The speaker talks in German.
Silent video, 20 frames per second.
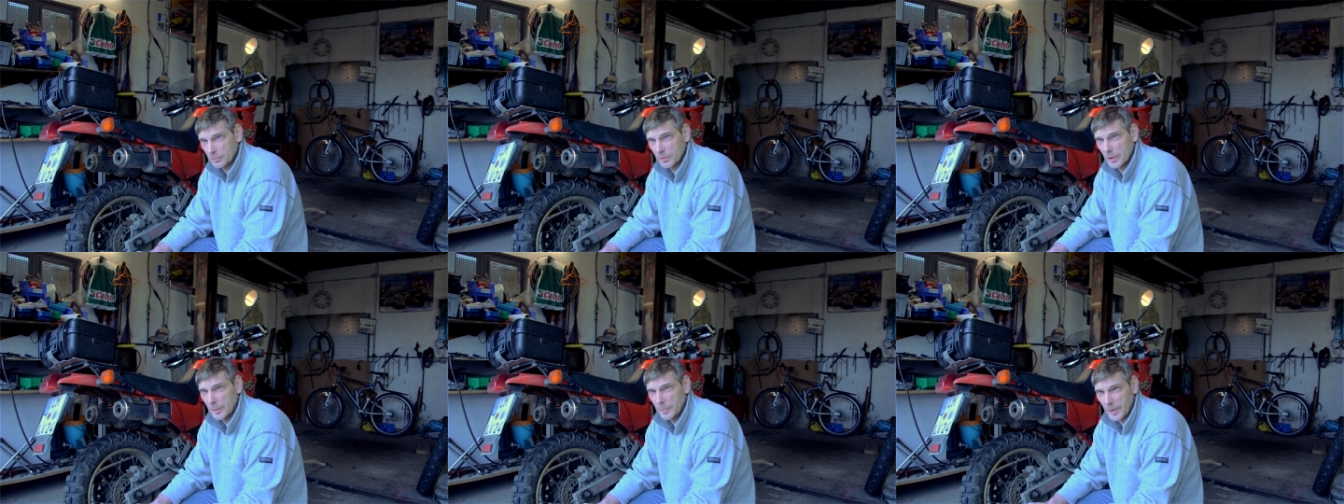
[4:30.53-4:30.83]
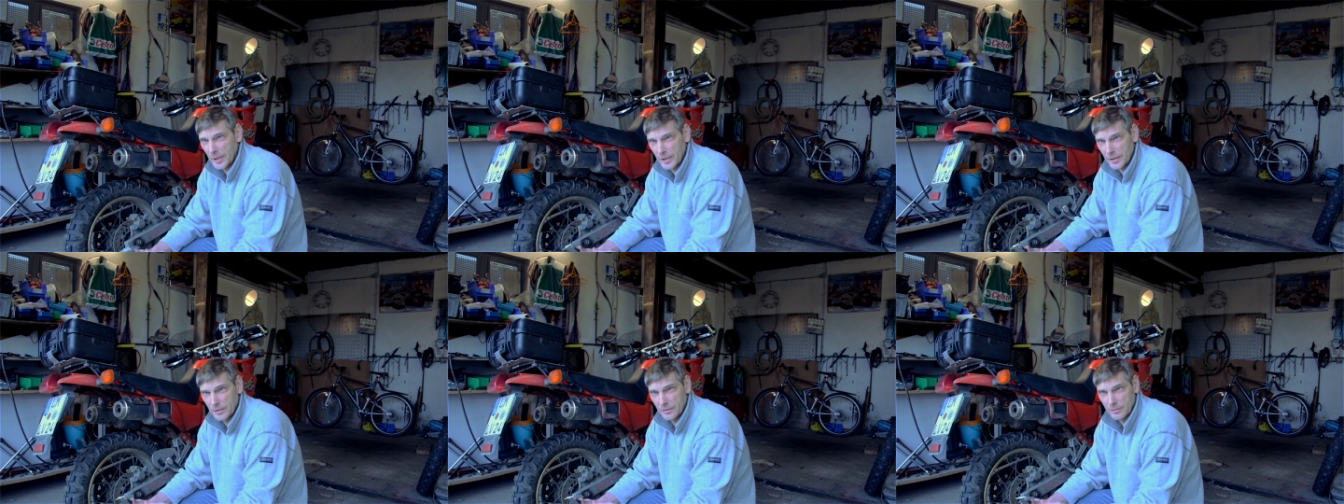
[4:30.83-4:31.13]

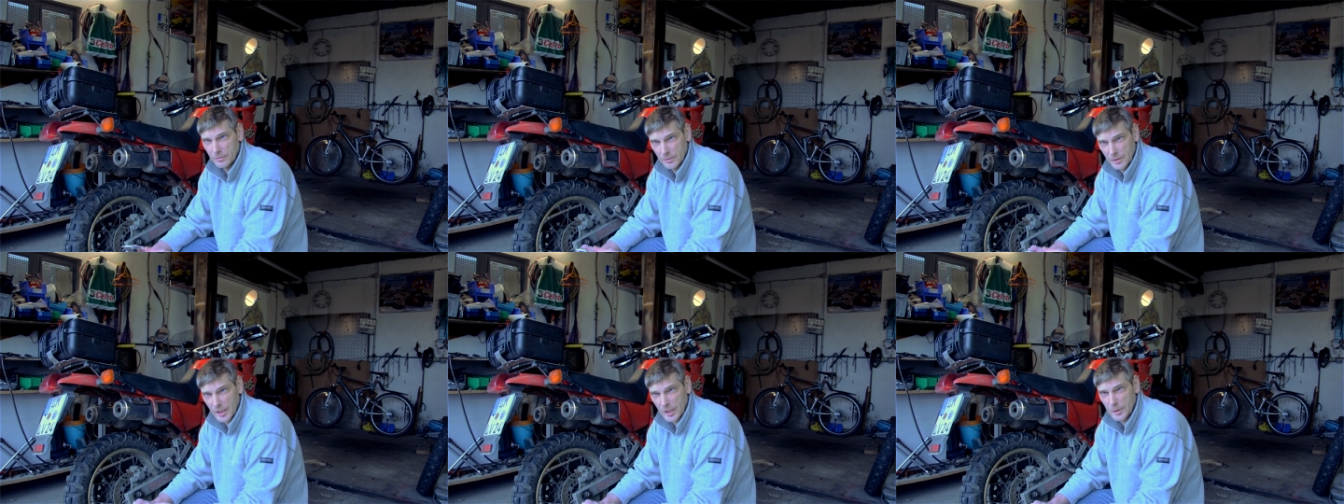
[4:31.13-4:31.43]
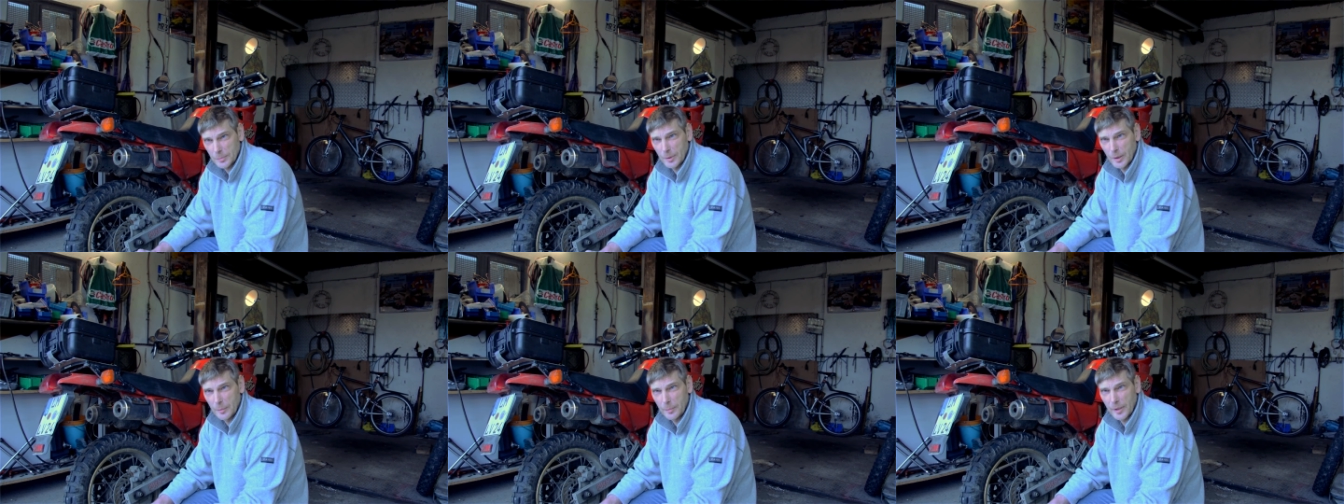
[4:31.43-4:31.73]
immerhin 6
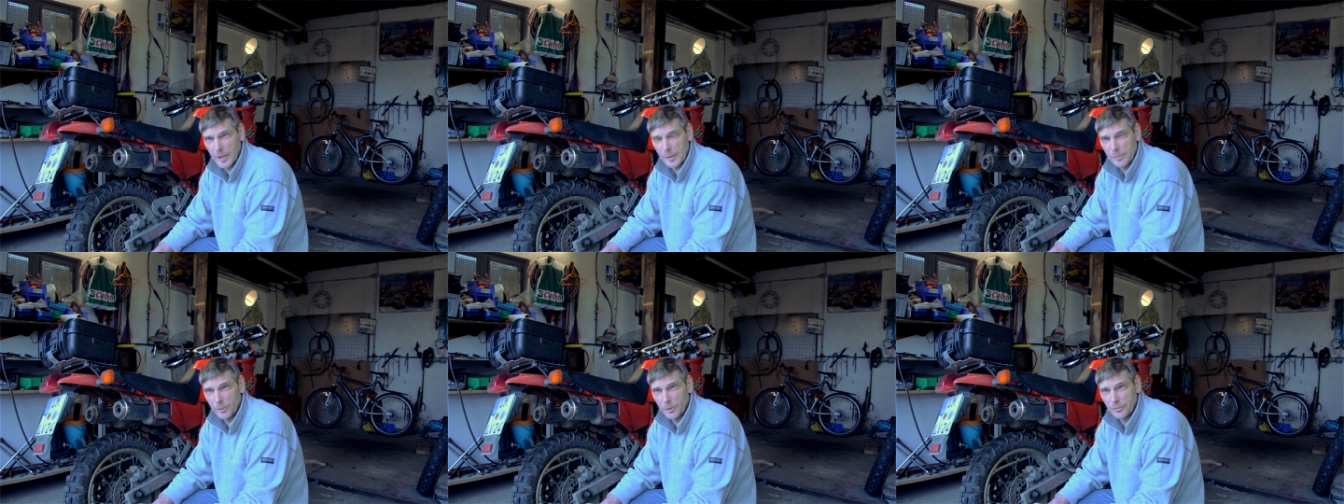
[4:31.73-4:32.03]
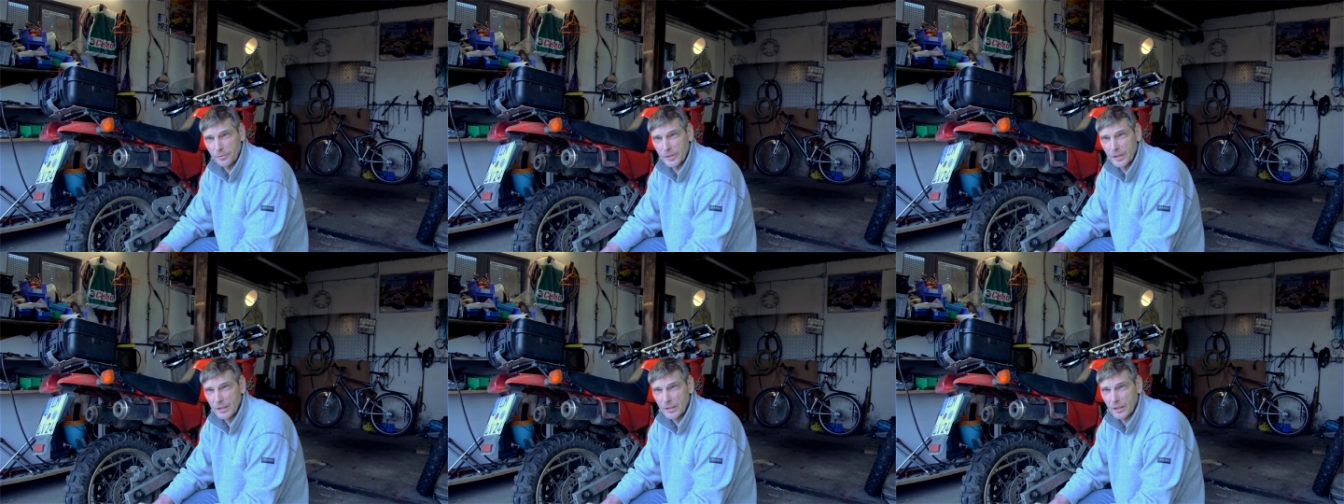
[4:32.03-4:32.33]
mm
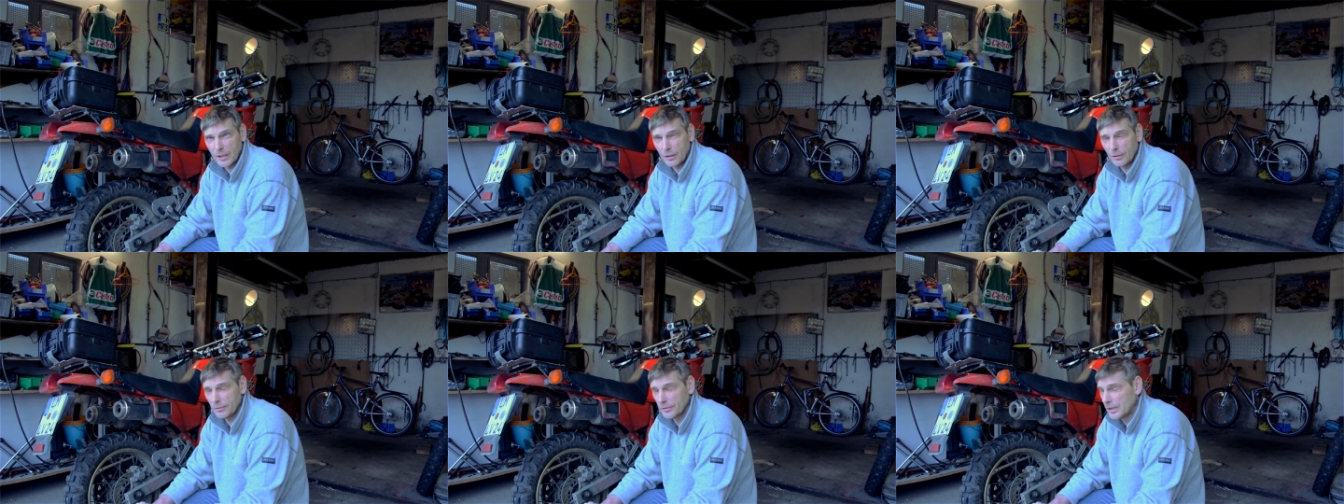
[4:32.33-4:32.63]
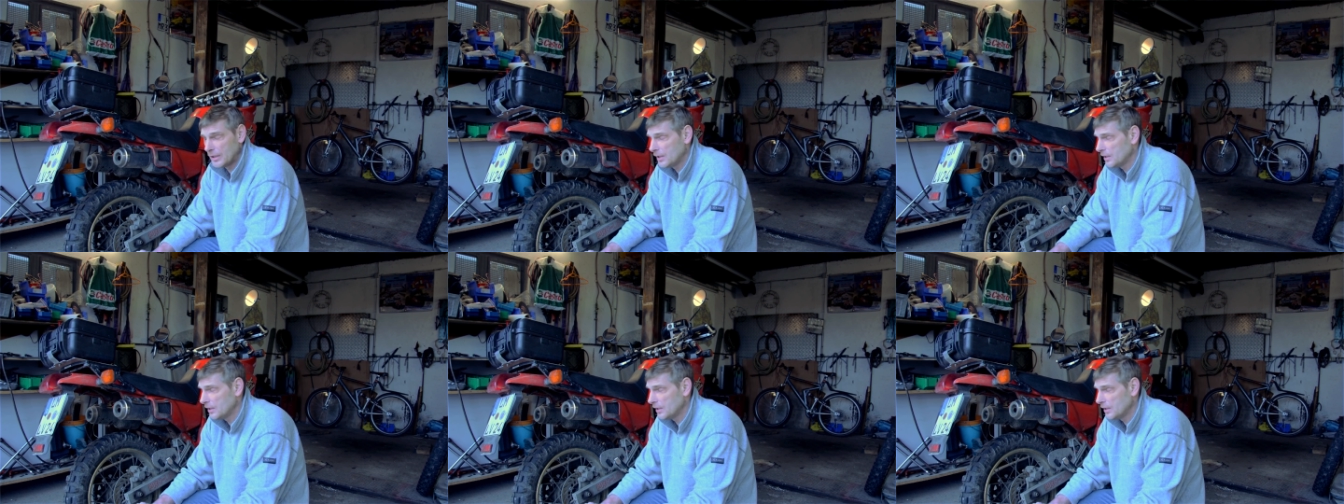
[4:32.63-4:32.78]
Profil drauf.